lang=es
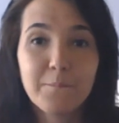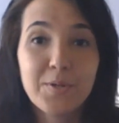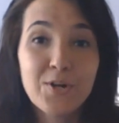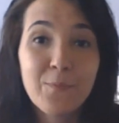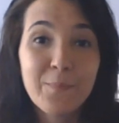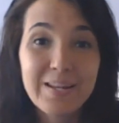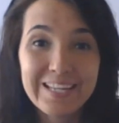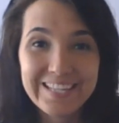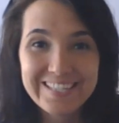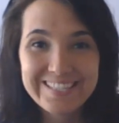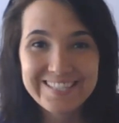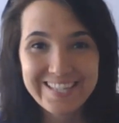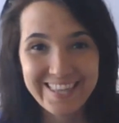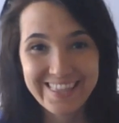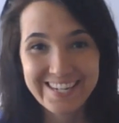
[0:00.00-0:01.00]
Mi nombre
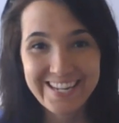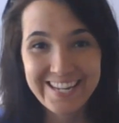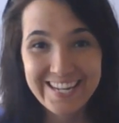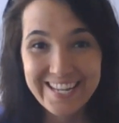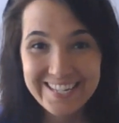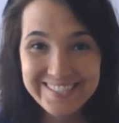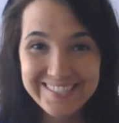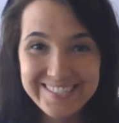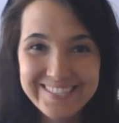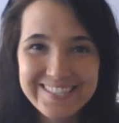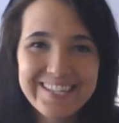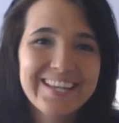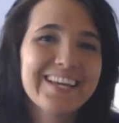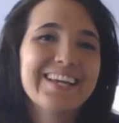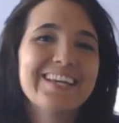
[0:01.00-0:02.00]
es Andrea Inés,
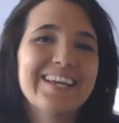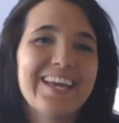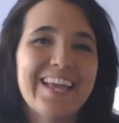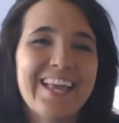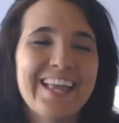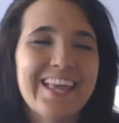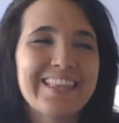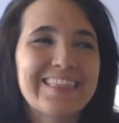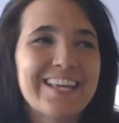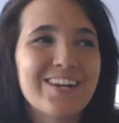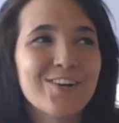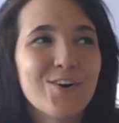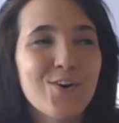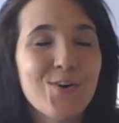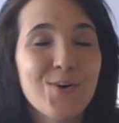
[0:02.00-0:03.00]
eh,
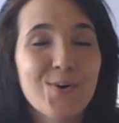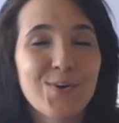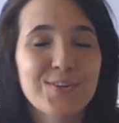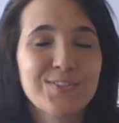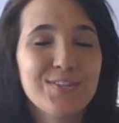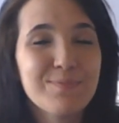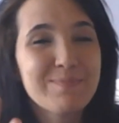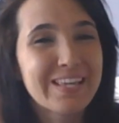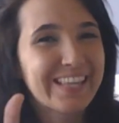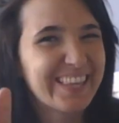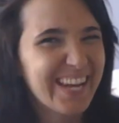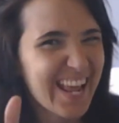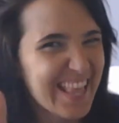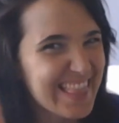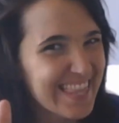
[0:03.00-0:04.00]
tengo, estoy en mis
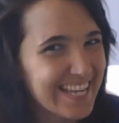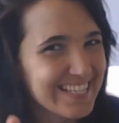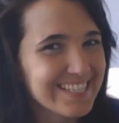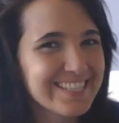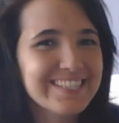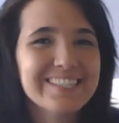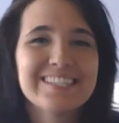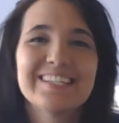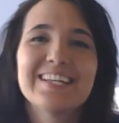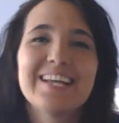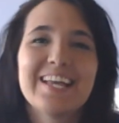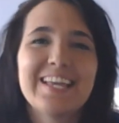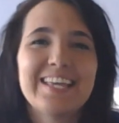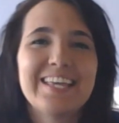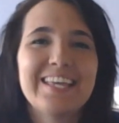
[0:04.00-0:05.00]
30
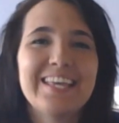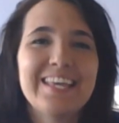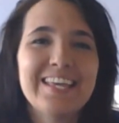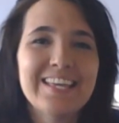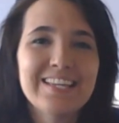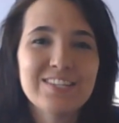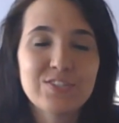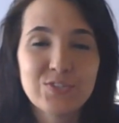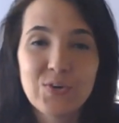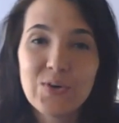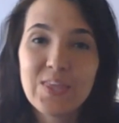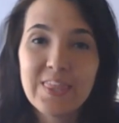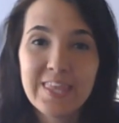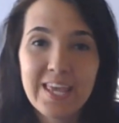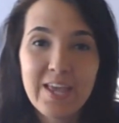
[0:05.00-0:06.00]
y
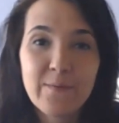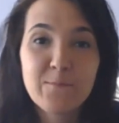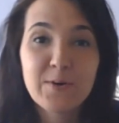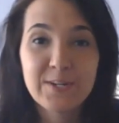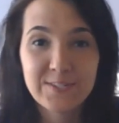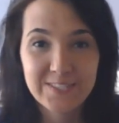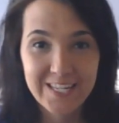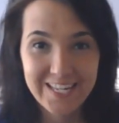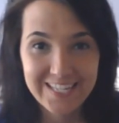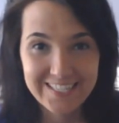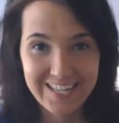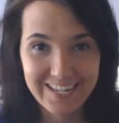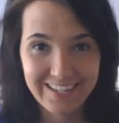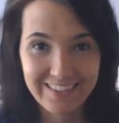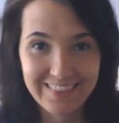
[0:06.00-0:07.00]
soy de Buenos
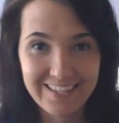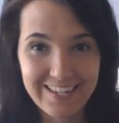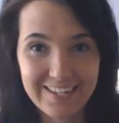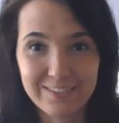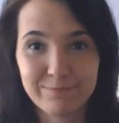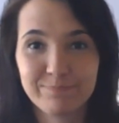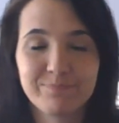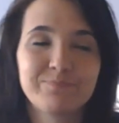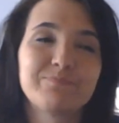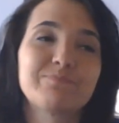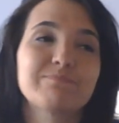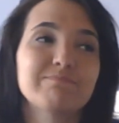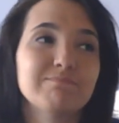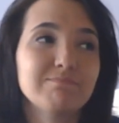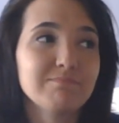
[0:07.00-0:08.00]
Aires, Argentina.
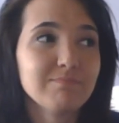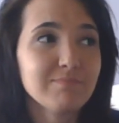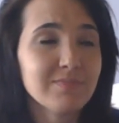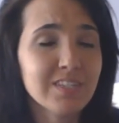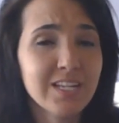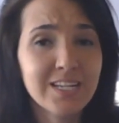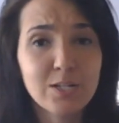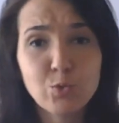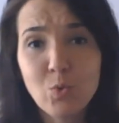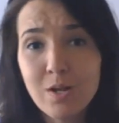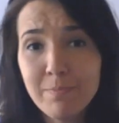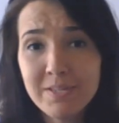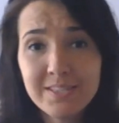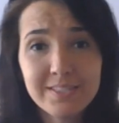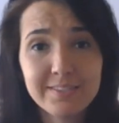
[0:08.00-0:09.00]

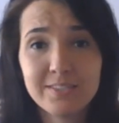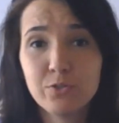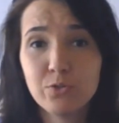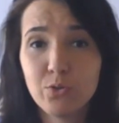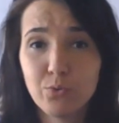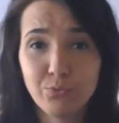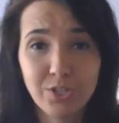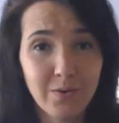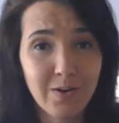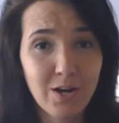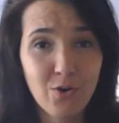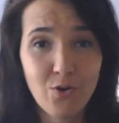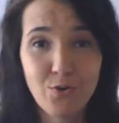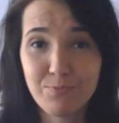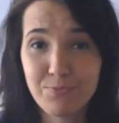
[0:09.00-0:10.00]
Actualmente tengo un
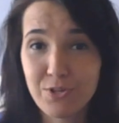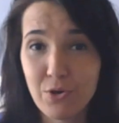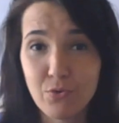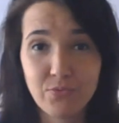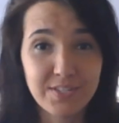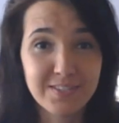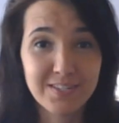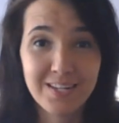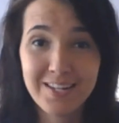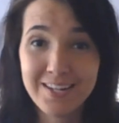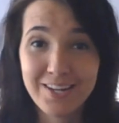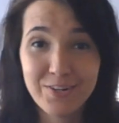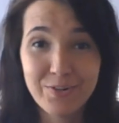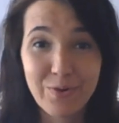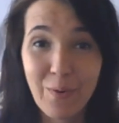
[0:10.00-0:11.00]
trabajo de
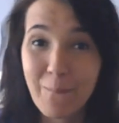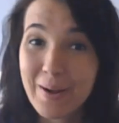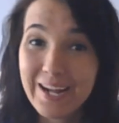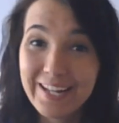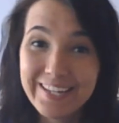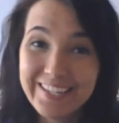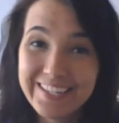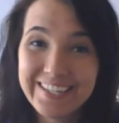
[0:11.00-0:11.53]
oficina normal,